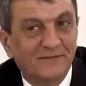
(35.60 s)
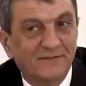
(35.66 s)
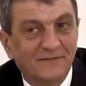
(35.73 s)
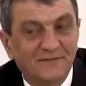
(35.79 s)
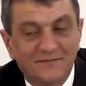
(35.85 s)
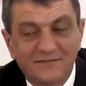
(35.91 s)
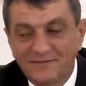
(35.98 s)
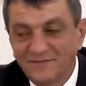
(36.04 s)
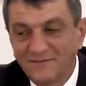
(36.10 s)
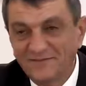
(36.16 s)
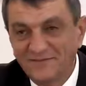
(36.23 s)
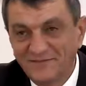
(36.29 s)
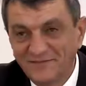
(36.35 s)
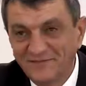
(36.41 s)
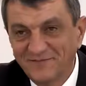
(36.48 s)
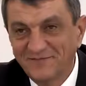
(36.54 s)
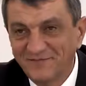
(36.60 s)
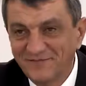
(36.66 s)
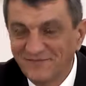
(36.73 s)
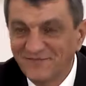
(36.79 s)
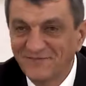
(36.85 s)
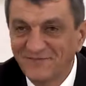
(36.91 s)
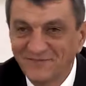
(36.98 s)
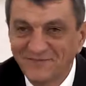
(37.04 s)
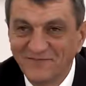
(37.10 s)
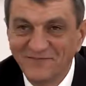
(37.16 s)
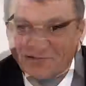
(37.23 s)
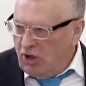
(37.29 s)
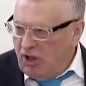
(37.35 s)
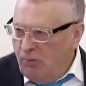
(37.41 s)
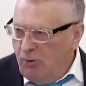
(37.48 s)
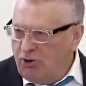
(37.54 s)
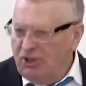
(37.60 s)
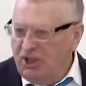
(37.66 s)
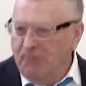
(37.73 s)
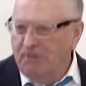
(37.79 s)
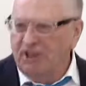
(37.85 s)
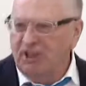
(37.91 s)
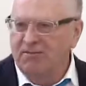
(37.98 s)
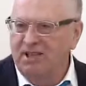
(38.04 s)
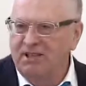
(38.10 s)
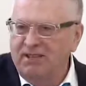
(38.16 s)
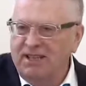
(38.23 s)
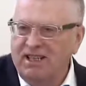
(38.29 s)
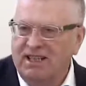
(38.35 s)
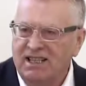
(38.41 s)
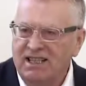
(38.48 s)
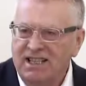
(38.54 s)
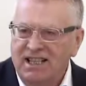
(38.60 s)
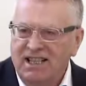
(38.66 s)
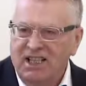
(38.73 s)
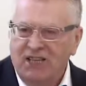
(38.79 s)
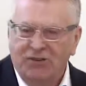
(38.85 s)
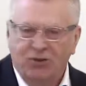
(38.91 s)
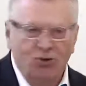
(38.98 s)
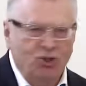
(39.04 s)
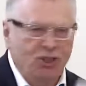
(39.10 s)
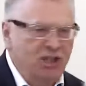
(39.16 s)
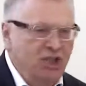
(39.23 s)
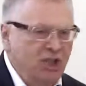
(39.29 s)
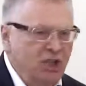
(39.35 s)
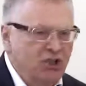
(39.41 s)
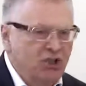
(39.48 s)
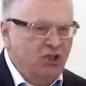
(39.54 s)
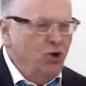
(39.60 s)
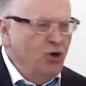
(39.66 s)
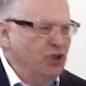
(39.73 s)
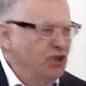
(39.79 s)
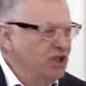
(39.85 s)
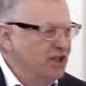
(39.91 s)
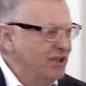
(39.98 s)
создайте. Ну сколько можно об этом говорить? Ведь уже сотни